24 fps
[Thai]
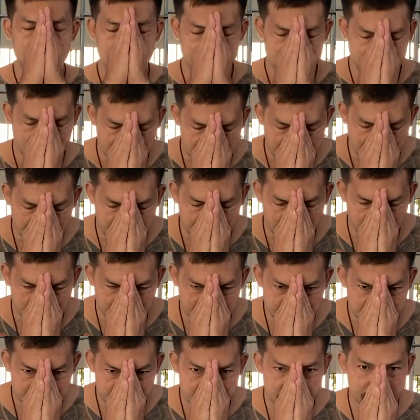สวัสดีครับผม
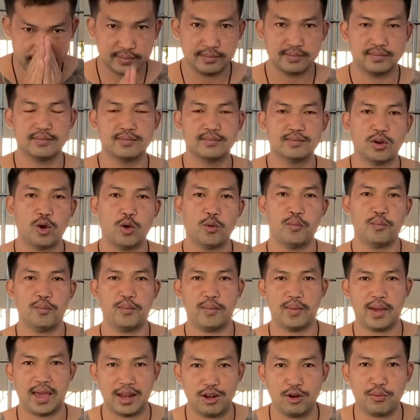ผม
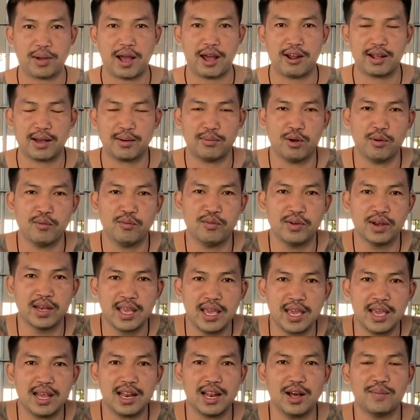เอ็ดลมกาวนะครับผมวัน
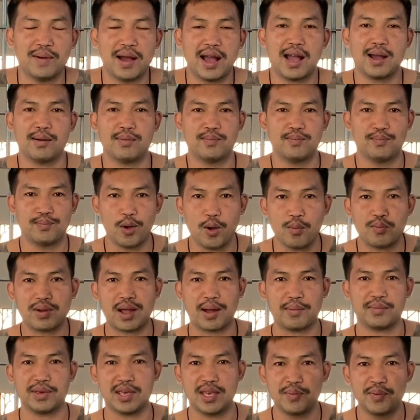นี้เรามาพบ
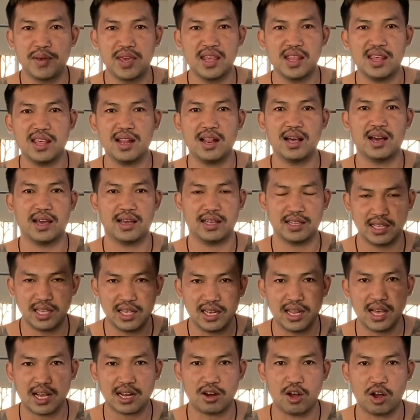กับ อี พี นี้เลยที่
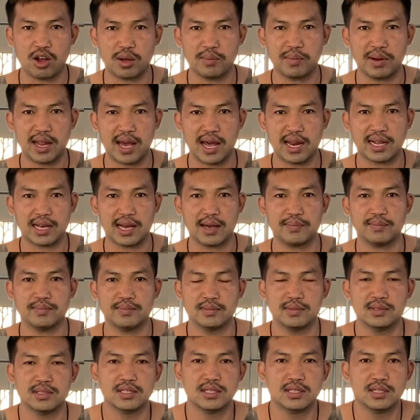เรียกร้องกันมานานนะครับ
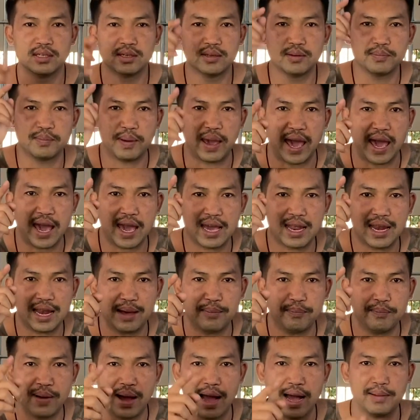แพ้รั
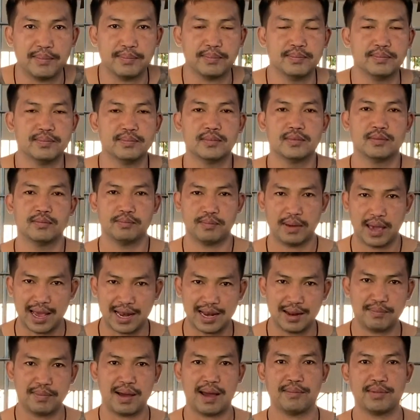บบาปแพ้
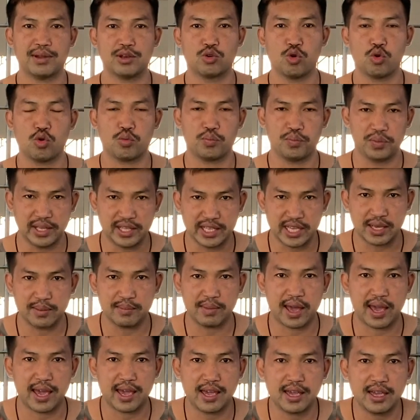รับบาปในคุกมีจริง
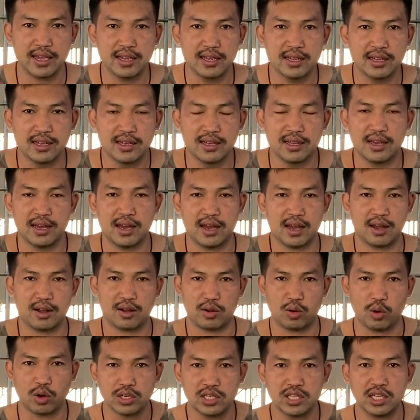ไหม
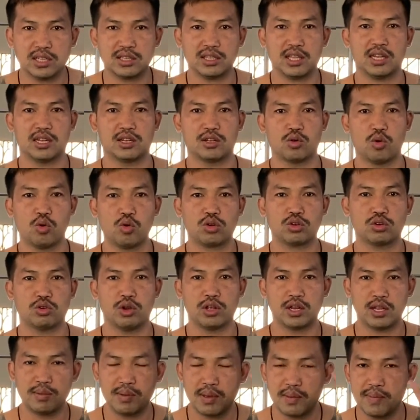คนที่ติดคุกโดย
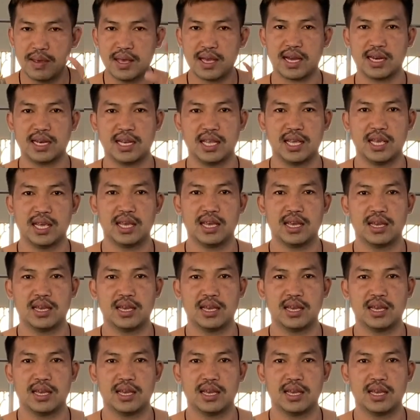ที่ไม่มีคดี